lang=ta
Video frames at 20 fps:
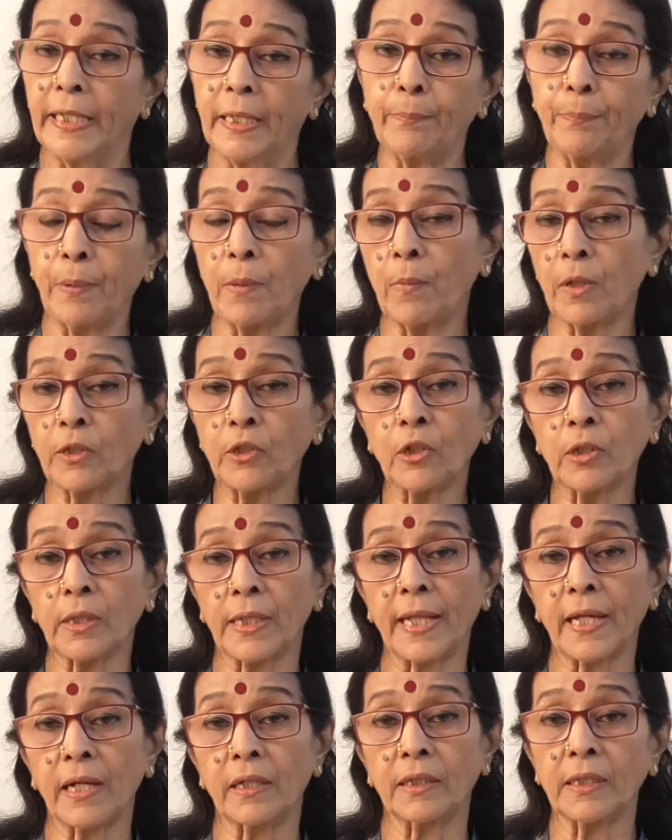இப்ப மட்டும்
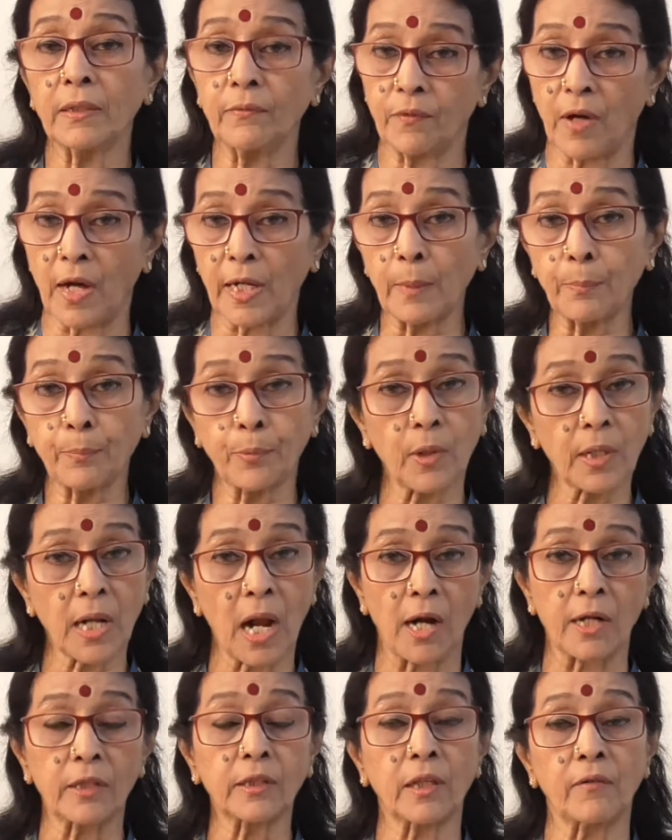கிடையாது வரப்போற
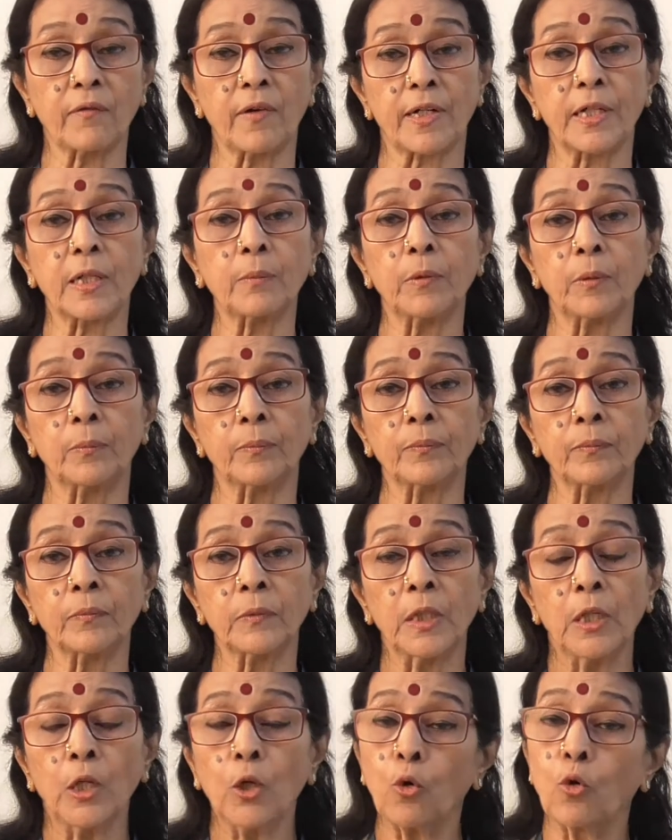அடுத்த வருடமும்
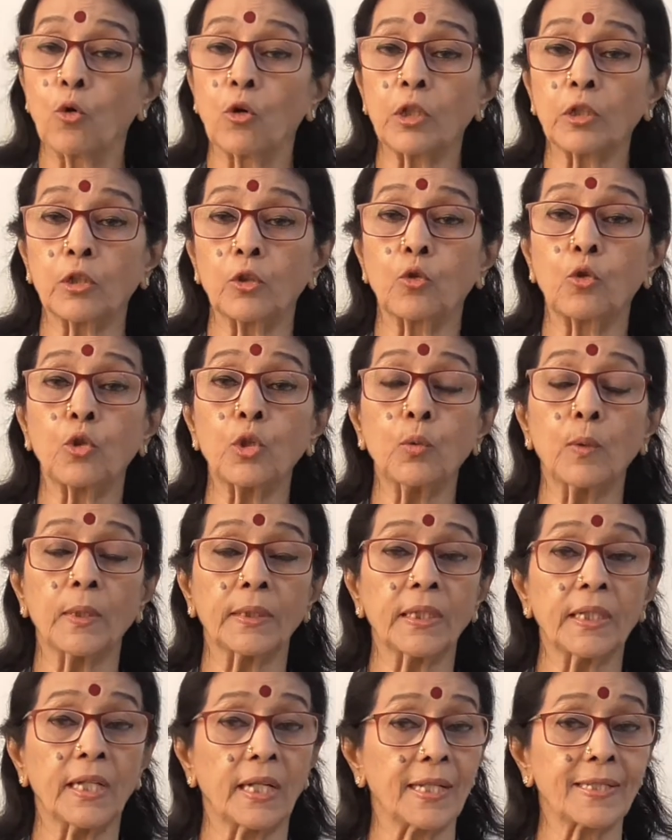உங்களுக்கு குரு
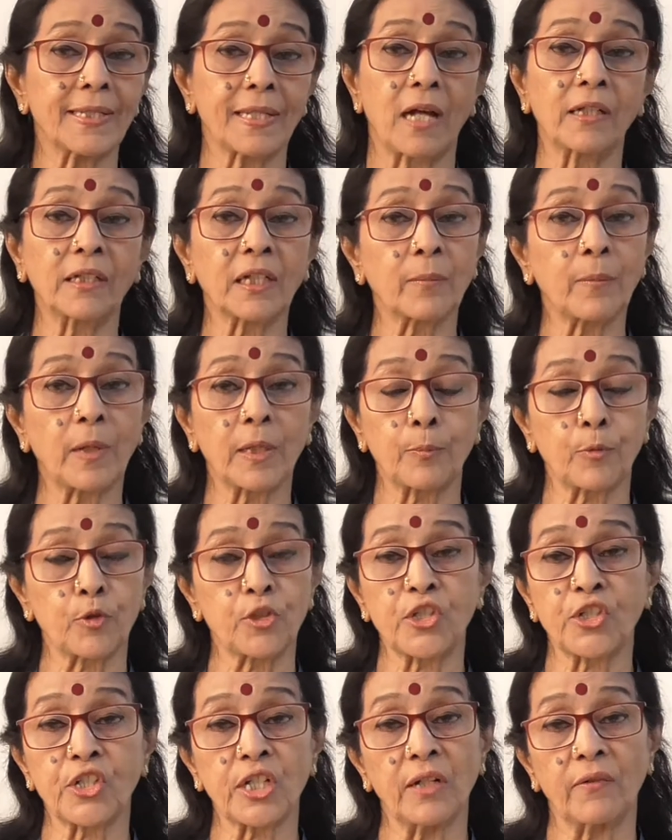வந்து நல்ல சாதகமான
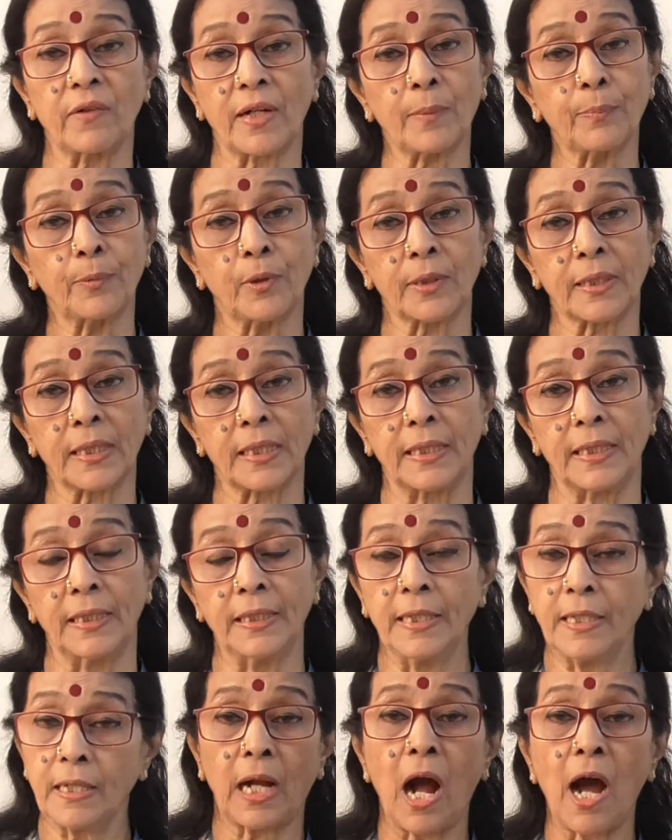பொசிஷன்ல வரப்போறது இல்ல
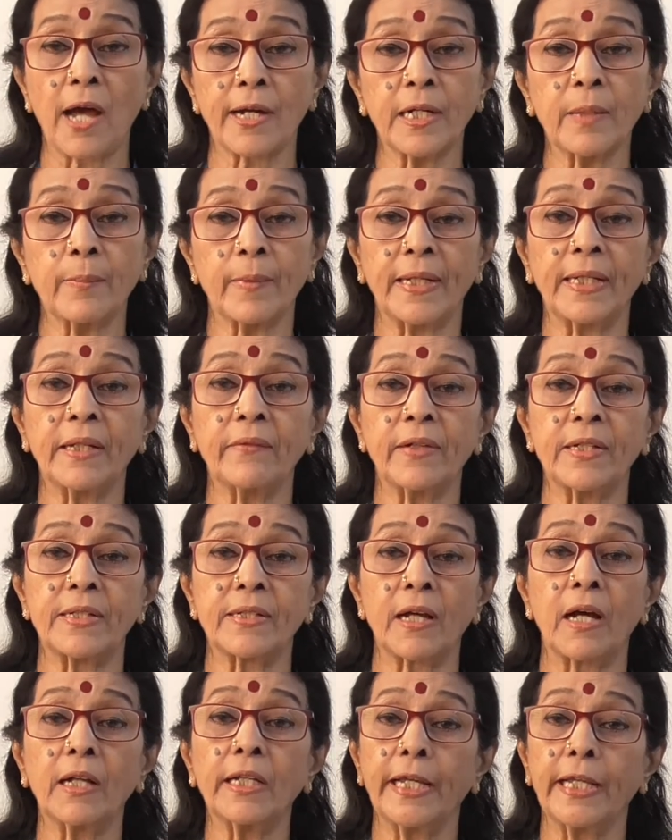காரணம்
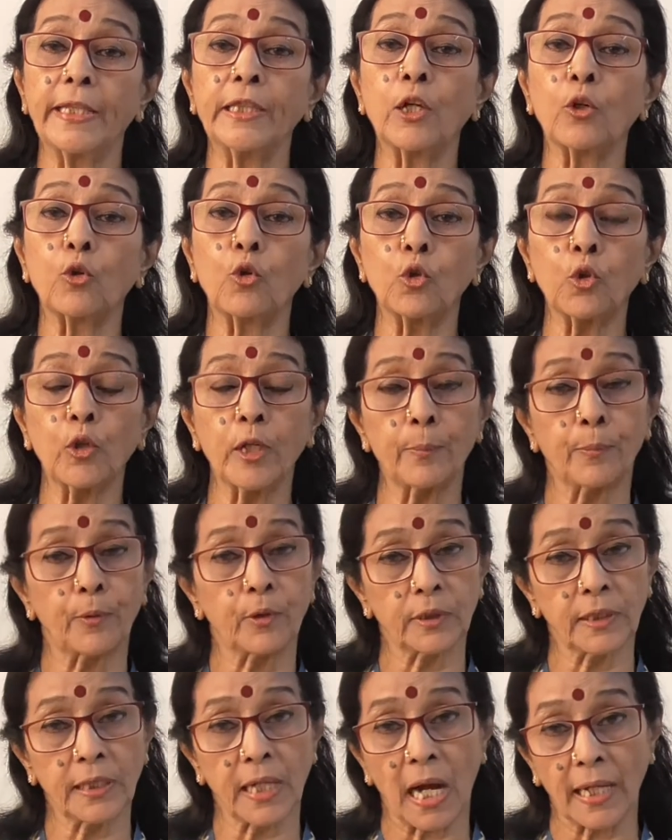என்னவென்றால் இந்த குரு
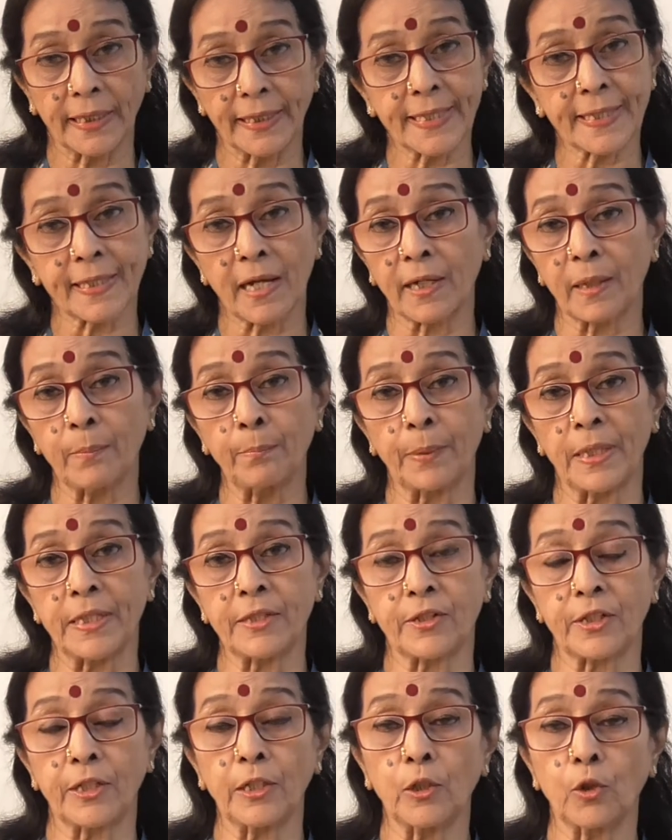இப்பொழுது அதிசாரம்
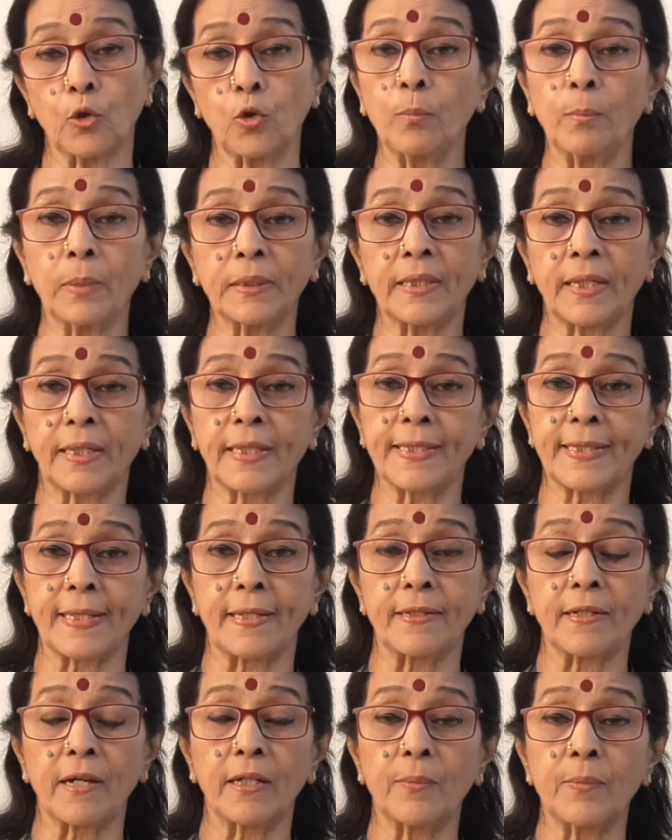பெற்று கும்பத்திற்கு
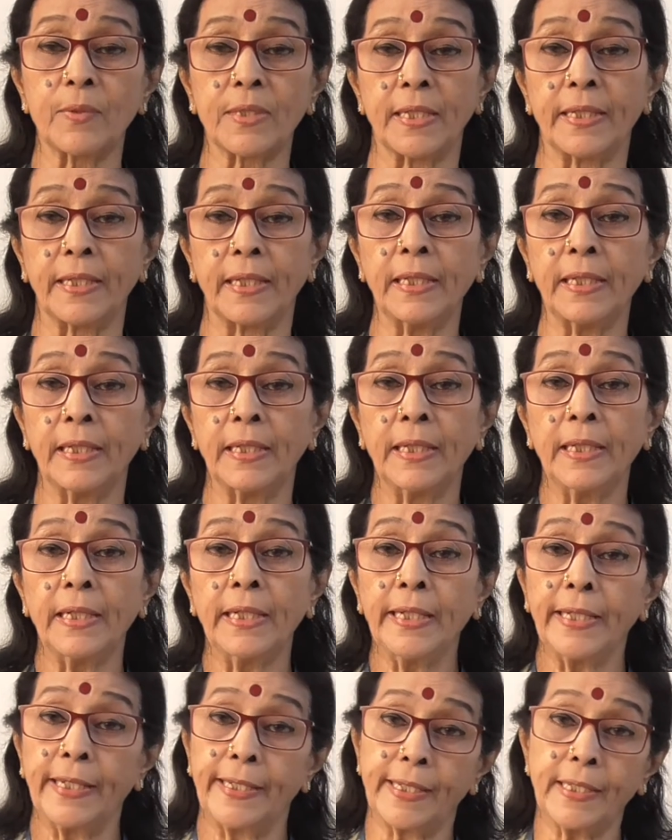சென்றாலும் சரி
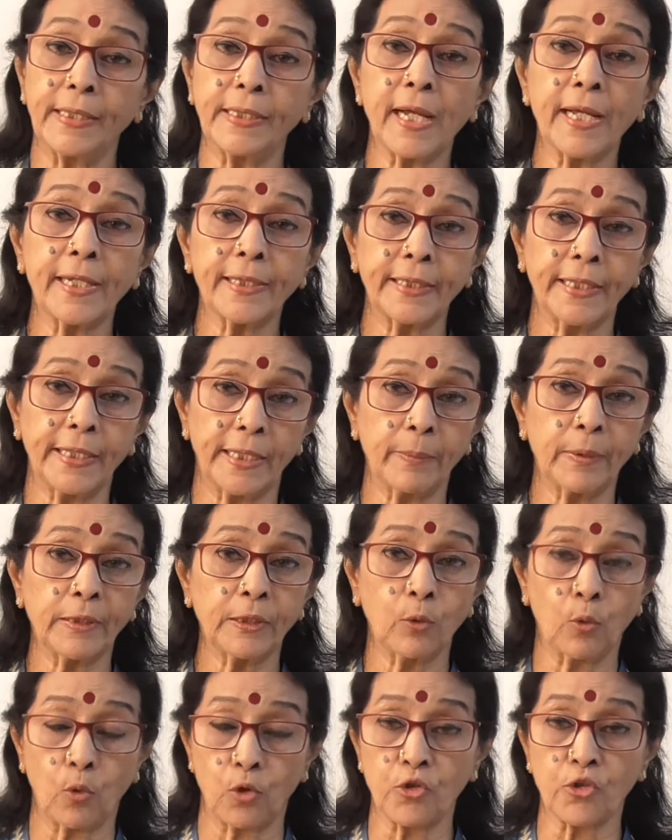இரண்டாயிரத்தி
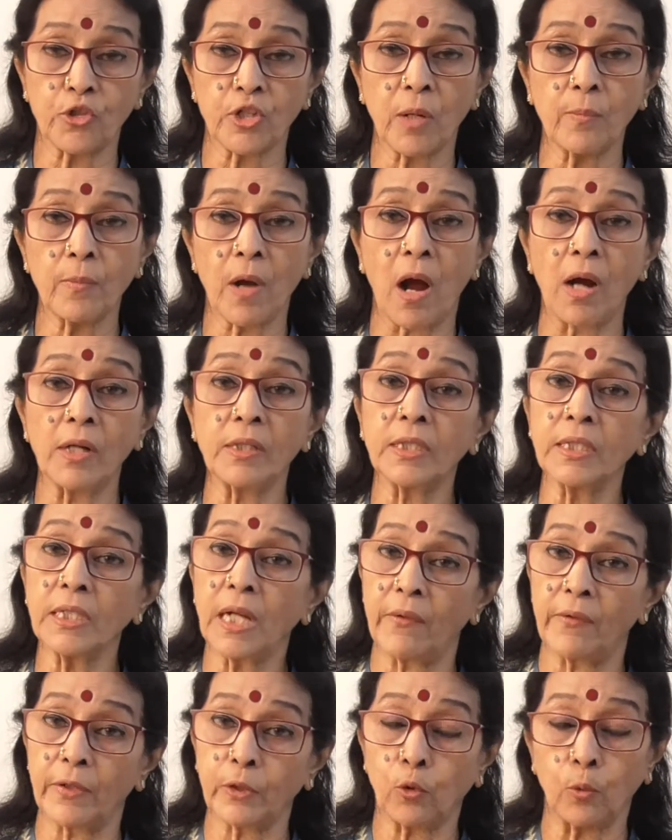இருபத்தி ஒன்றாம் ஆண்டு
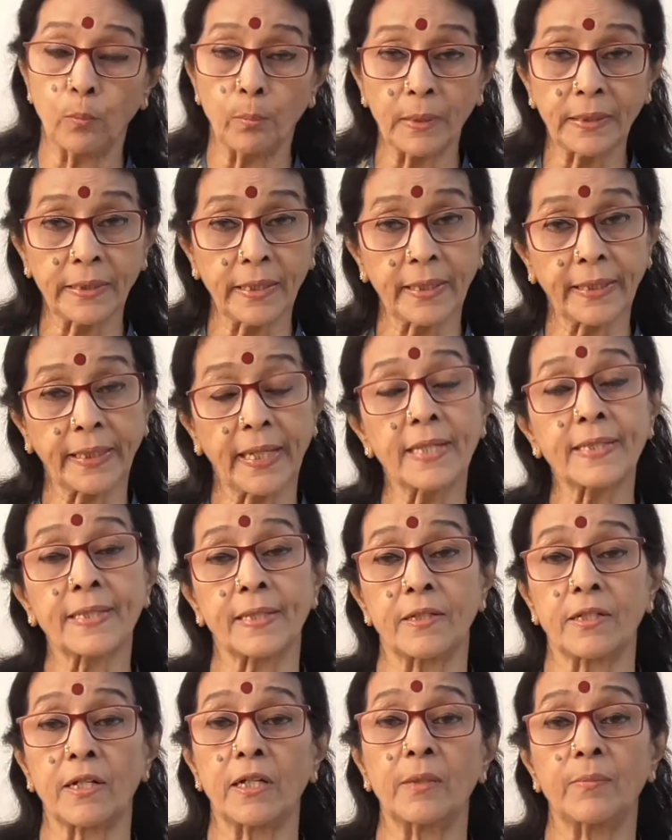அவர் கும்பத்திற்கே
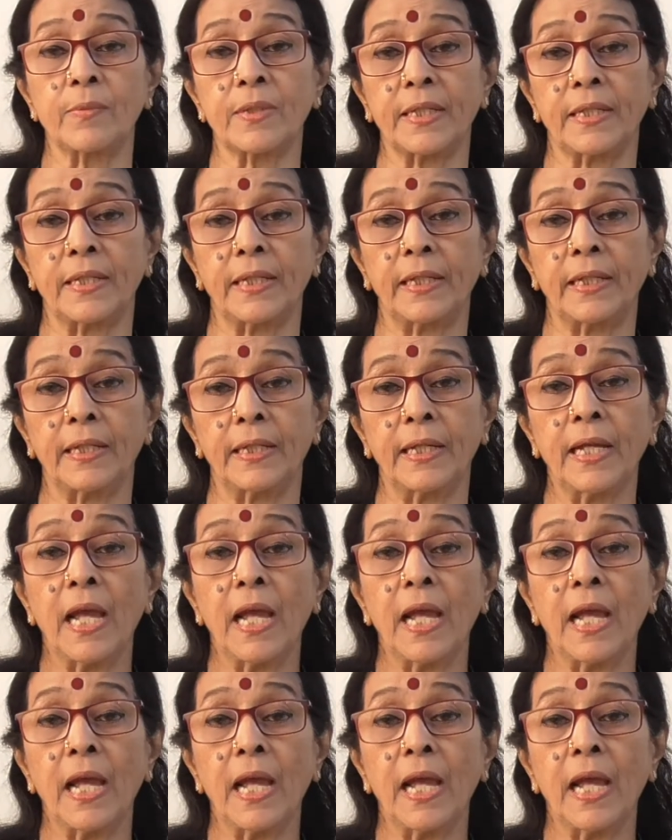சென்றாலும் சரி